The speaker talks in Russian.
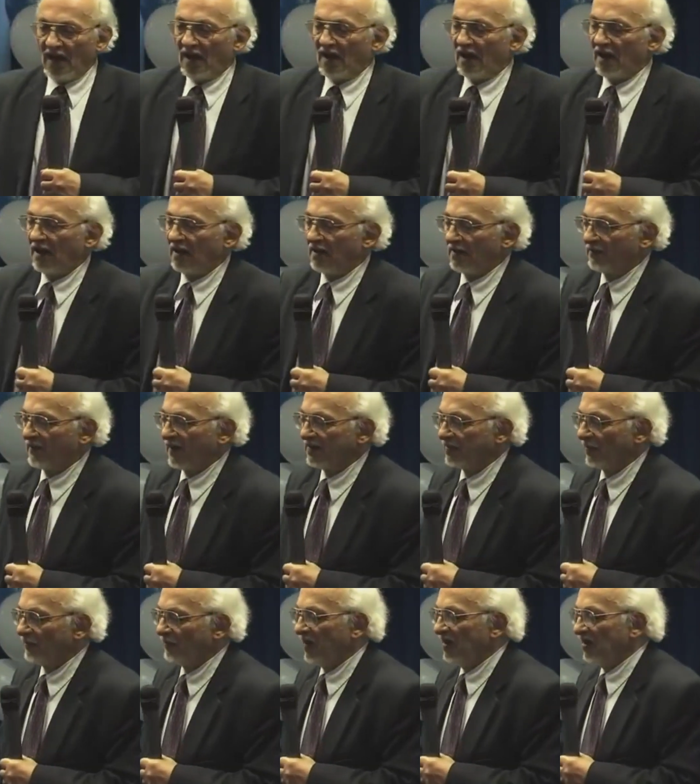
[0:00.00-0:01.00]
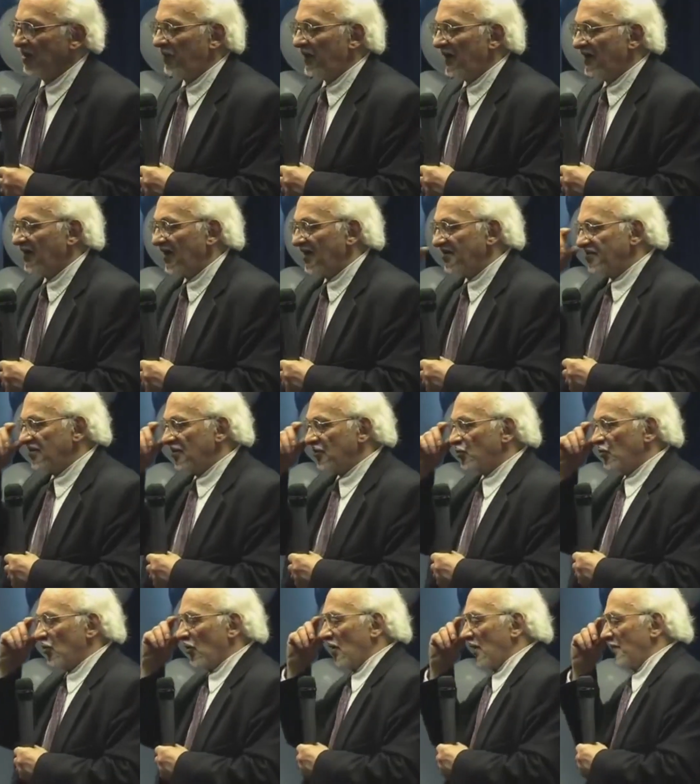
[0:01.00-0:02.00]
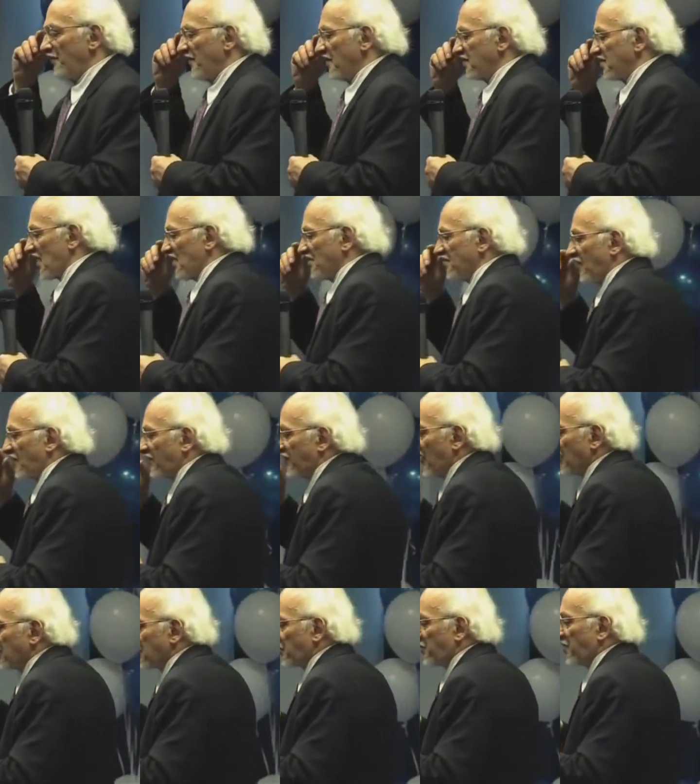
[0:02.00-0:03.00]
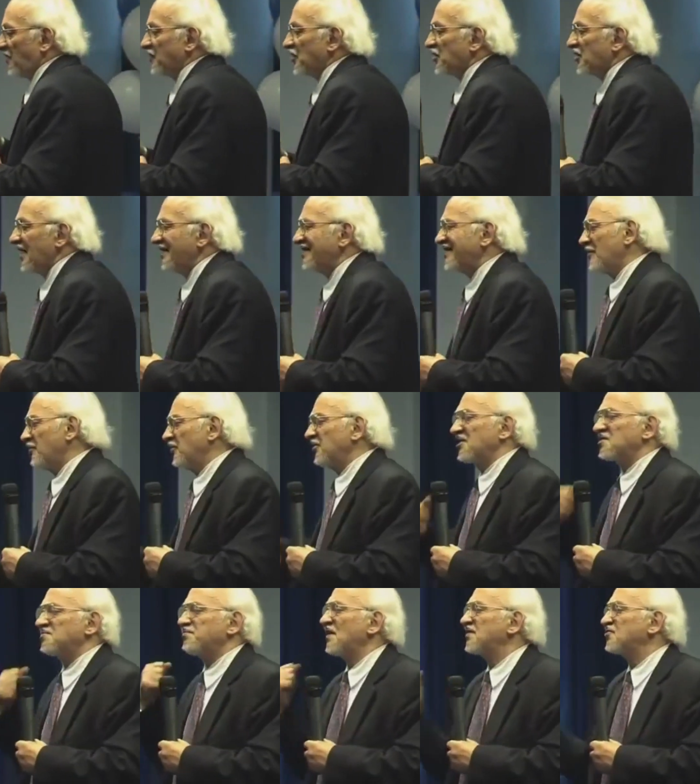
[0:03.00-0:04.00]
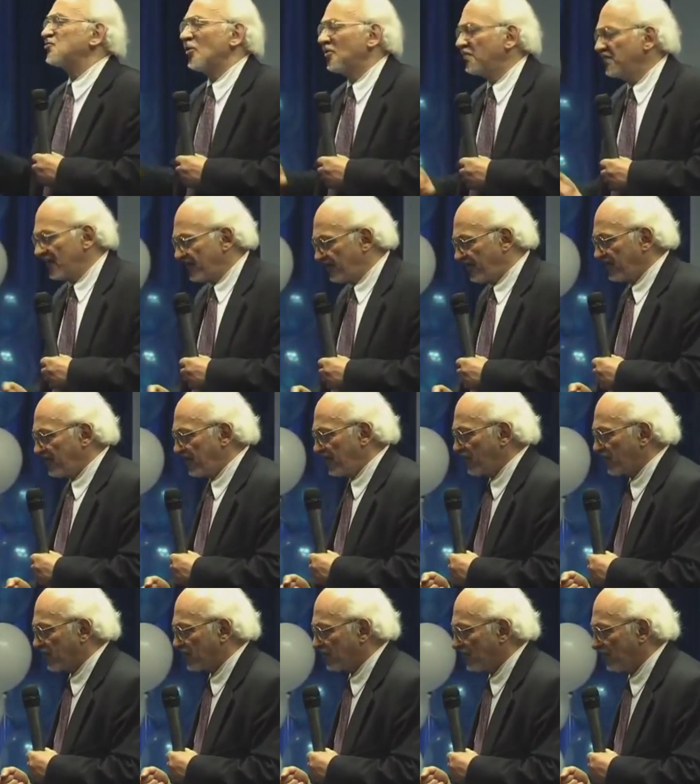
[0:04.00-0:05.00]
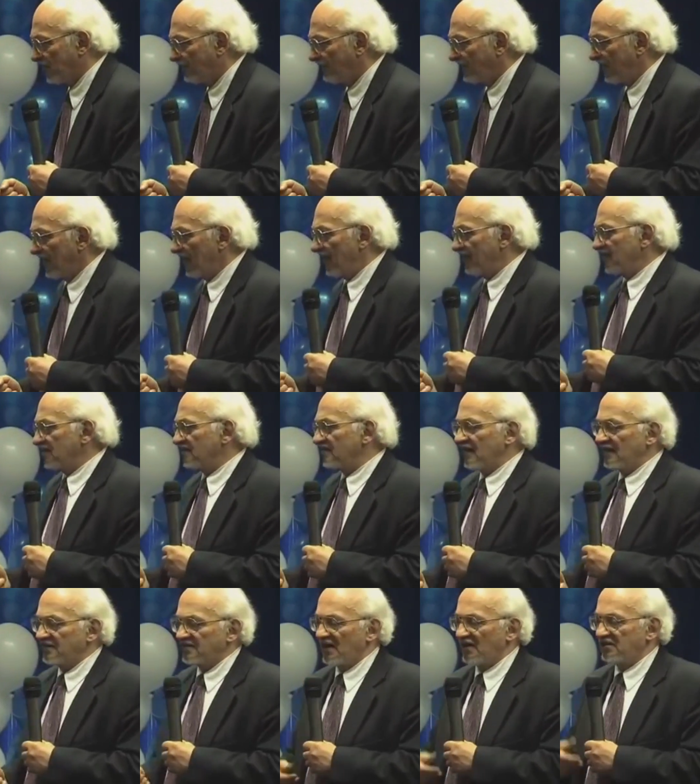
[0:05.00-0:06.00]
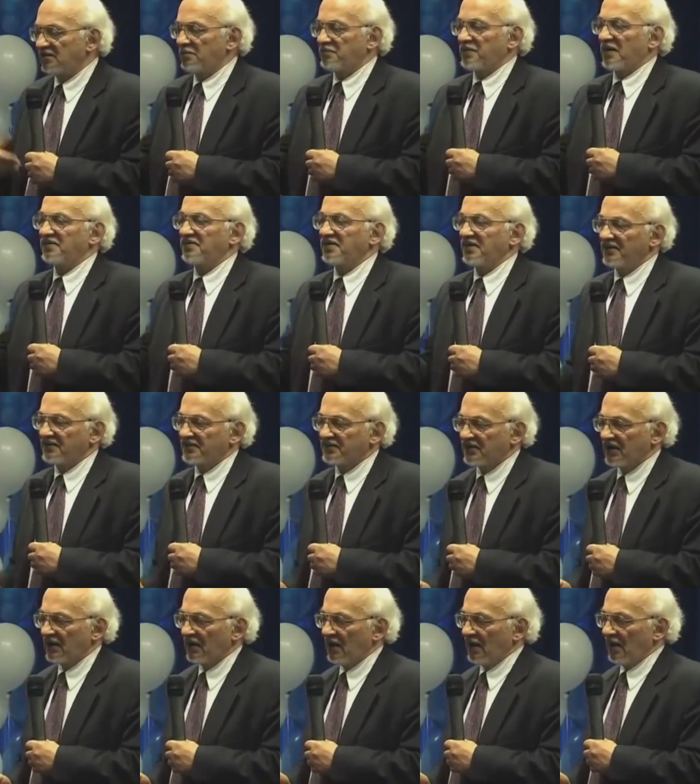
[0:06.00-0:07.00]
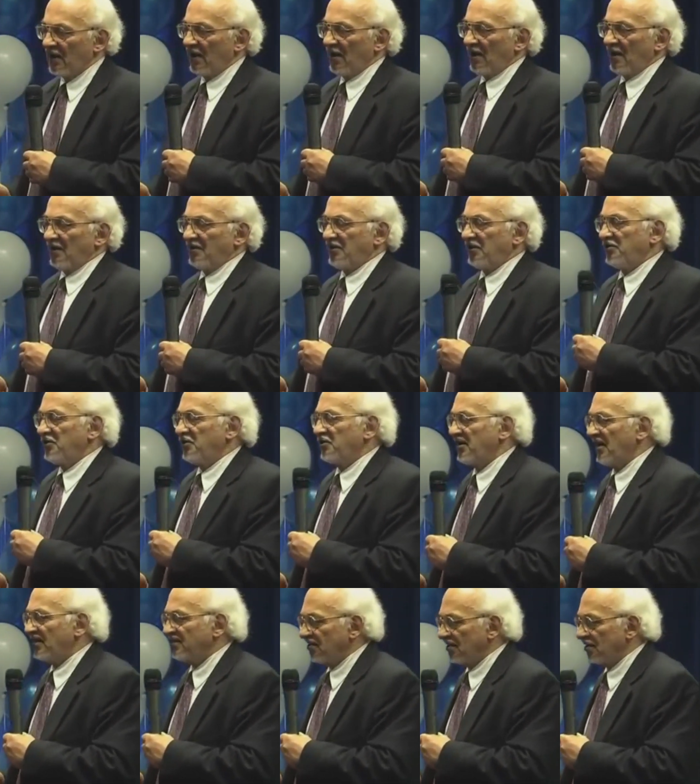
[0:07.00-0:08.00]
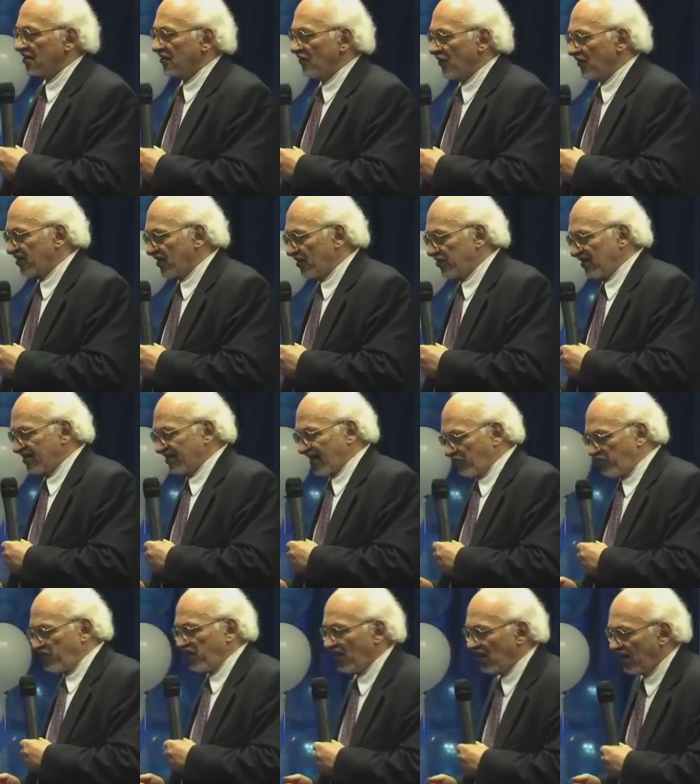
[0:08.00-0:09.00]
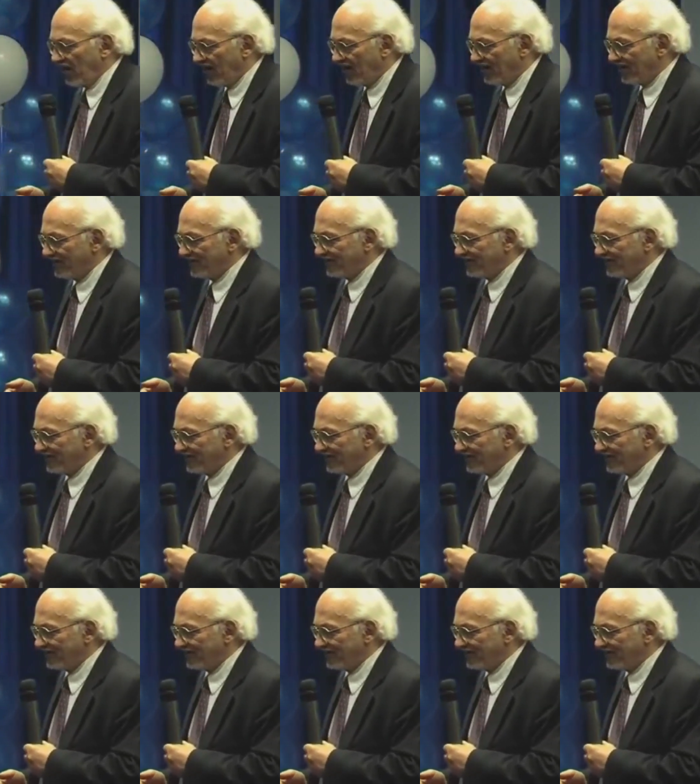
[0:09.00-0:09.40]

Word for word: а, было показано, что трансфер фактор повышает работоспособность физическую. Это называется актопротекция. Этих несчастных животных мы топили.